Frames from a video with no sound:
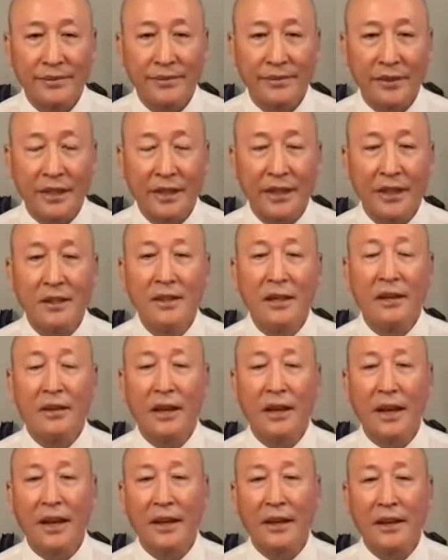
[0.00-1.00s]
Và chính vì
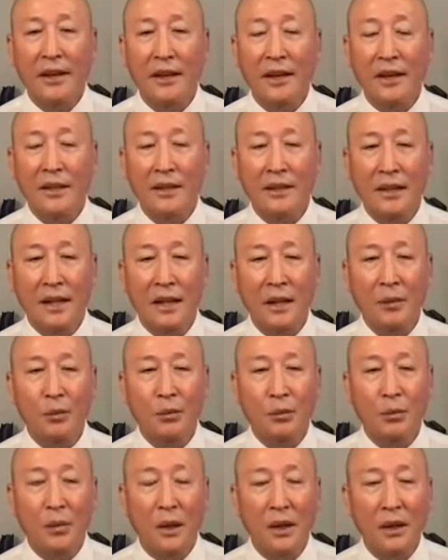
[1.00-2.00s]
vậy những anh chị
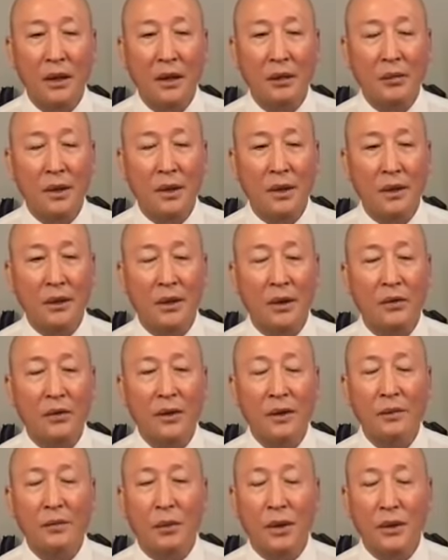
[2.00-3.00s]
em bị những bệnh Covid
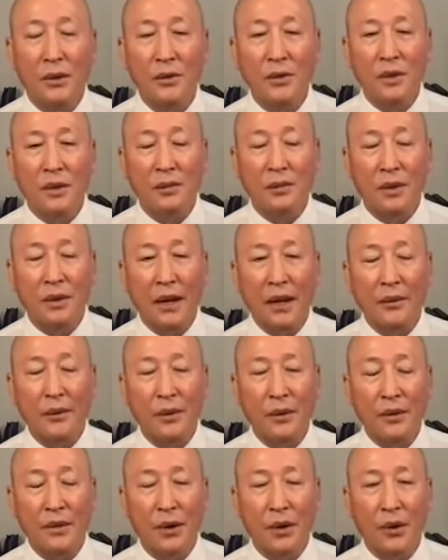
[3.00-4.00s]
mà chú trình bày với một
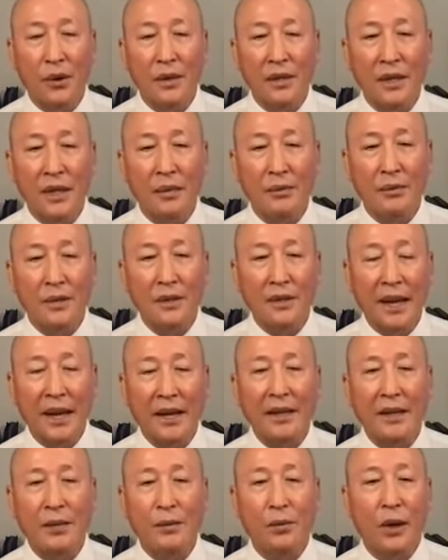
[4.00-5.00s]
số anh chị em đã trải
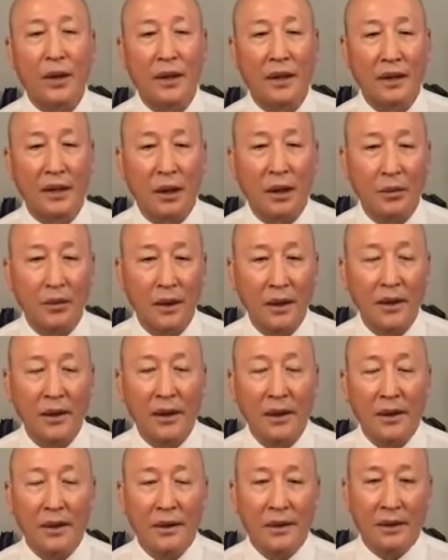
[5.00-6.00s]
nghiệm qua thành công đó
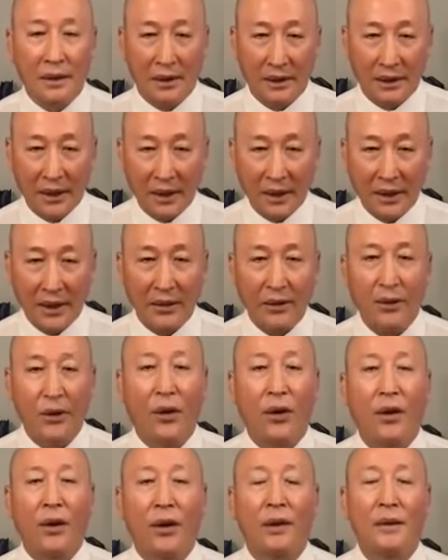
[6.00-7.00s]
là
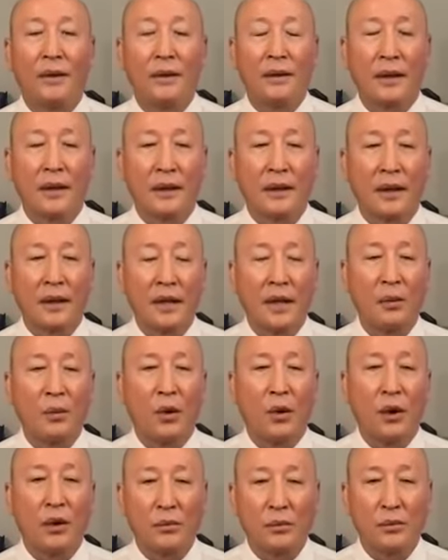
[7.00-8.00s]
do cái tế
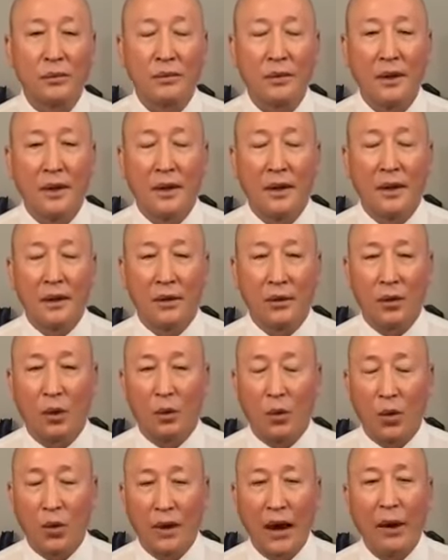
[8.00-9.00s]
bào gốc, do
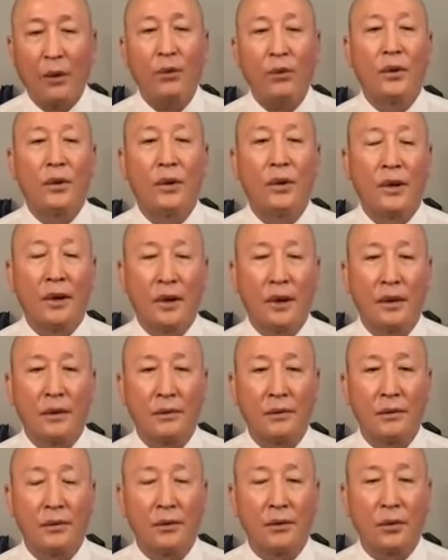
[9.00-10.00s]
bộ não của người đó,
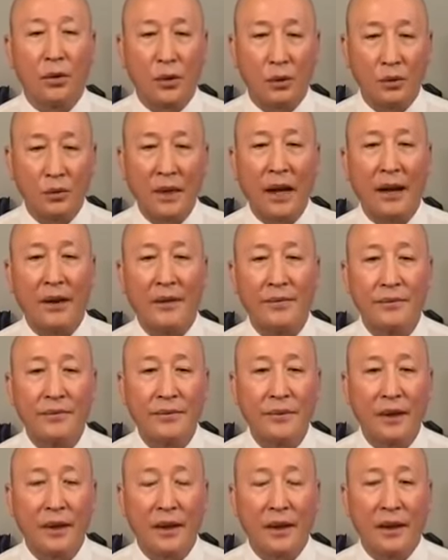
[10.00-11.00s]
của chúng ta.
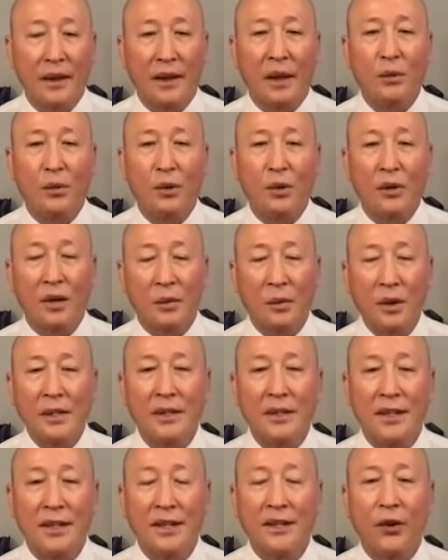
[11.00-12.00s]
Là một người
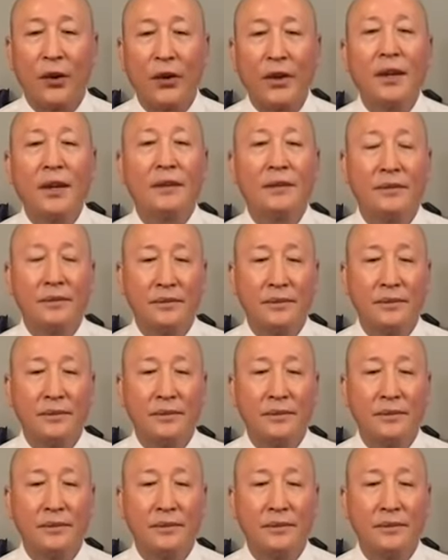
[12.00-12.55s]
bác sĩ giỏi nhất